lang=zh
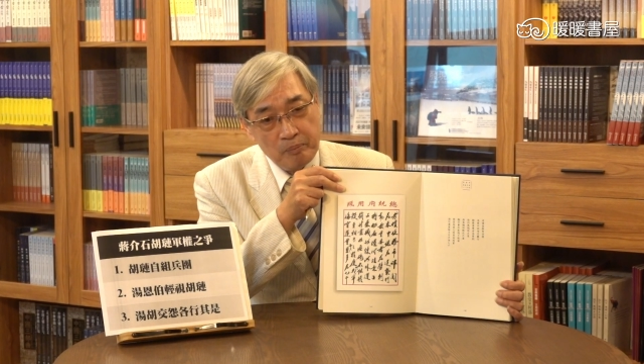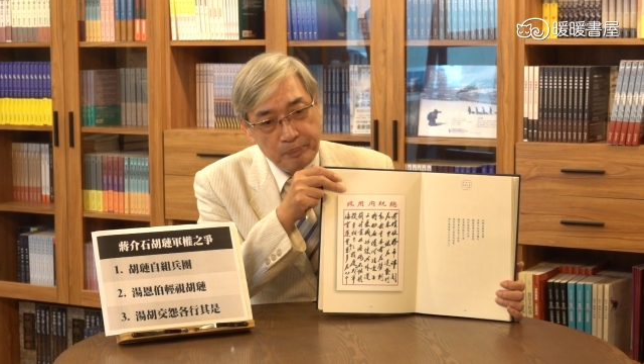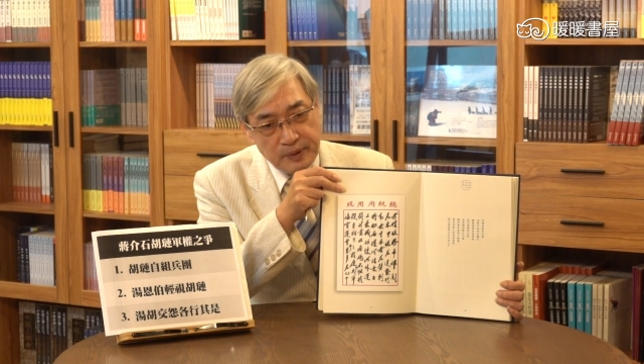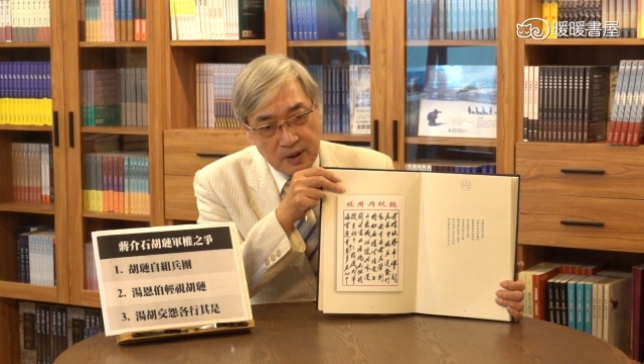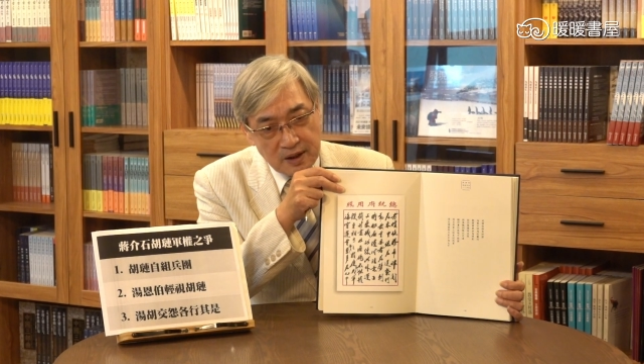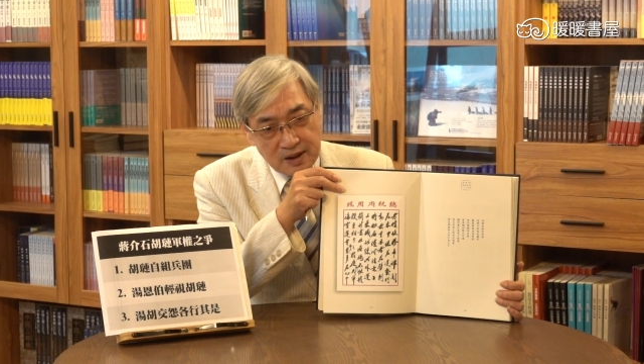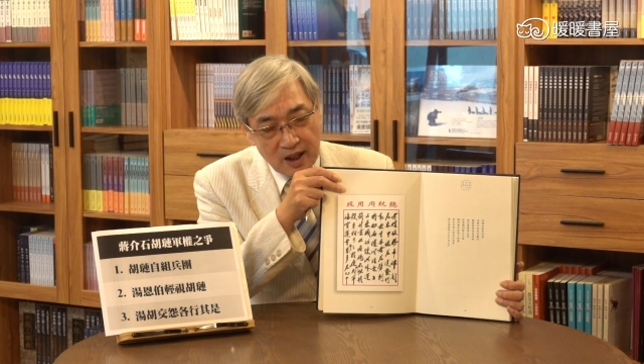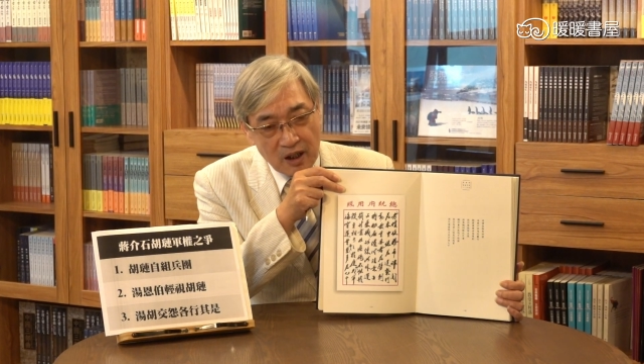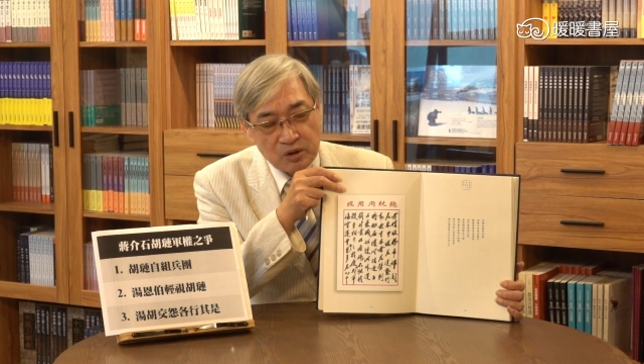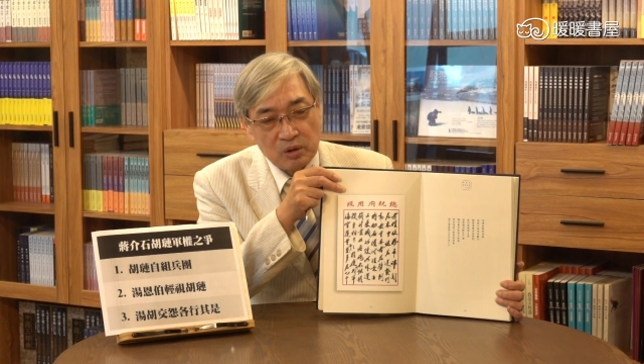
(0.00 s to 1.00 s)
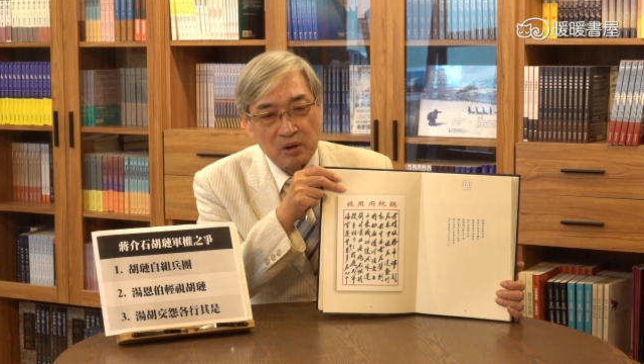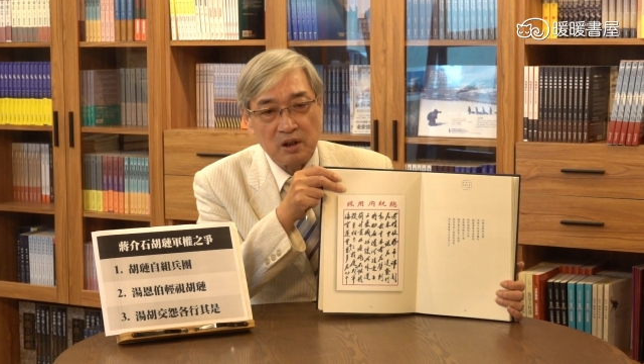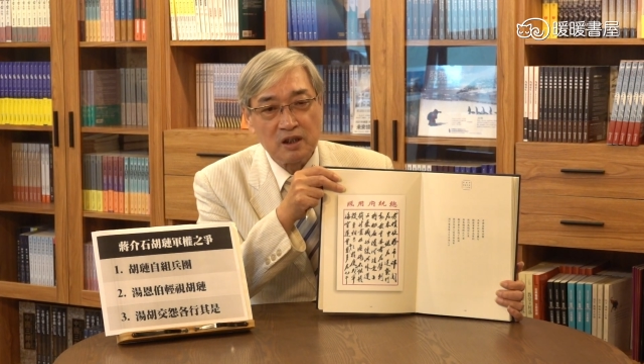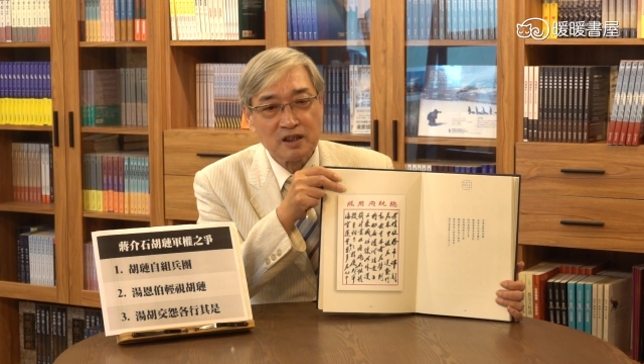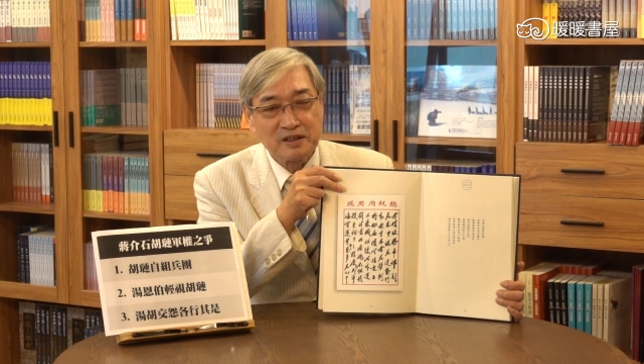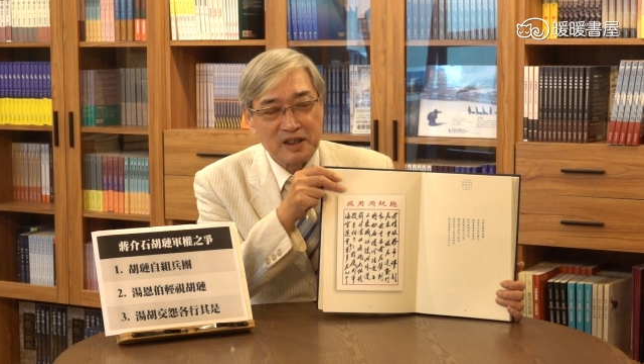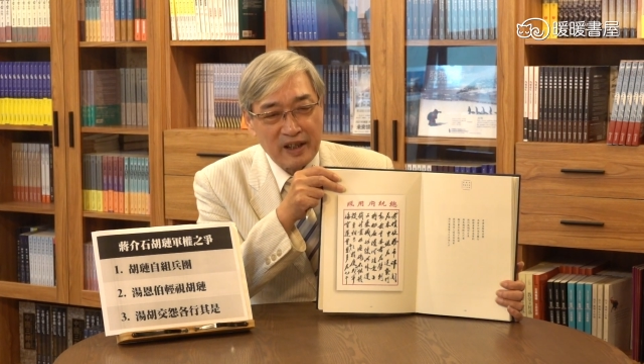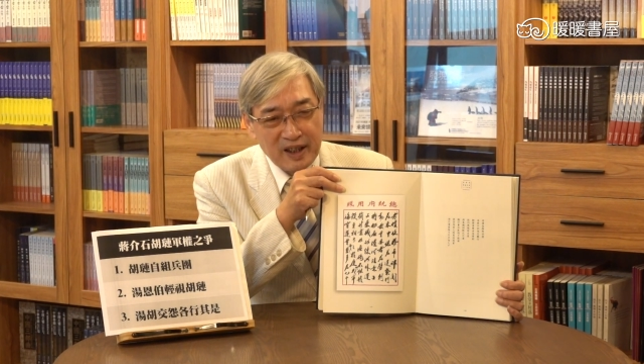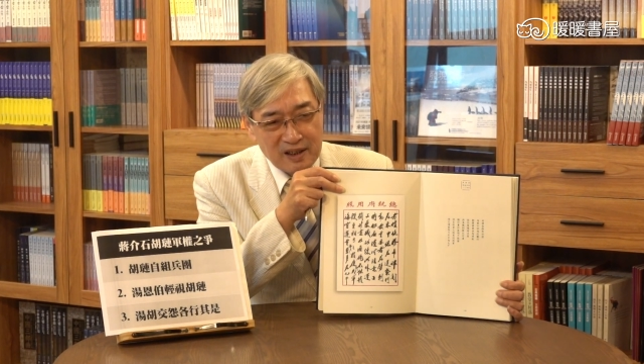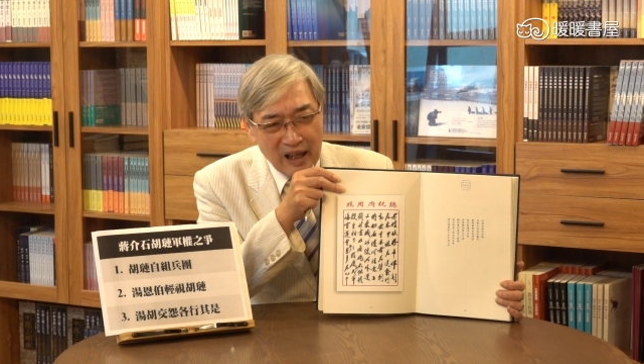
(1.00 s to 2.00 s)
不能讲说，那
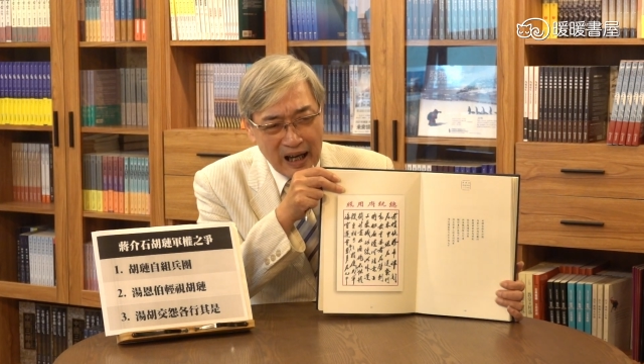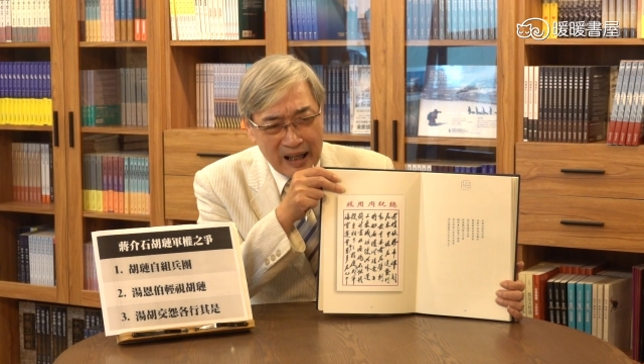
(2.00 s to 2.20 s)
你档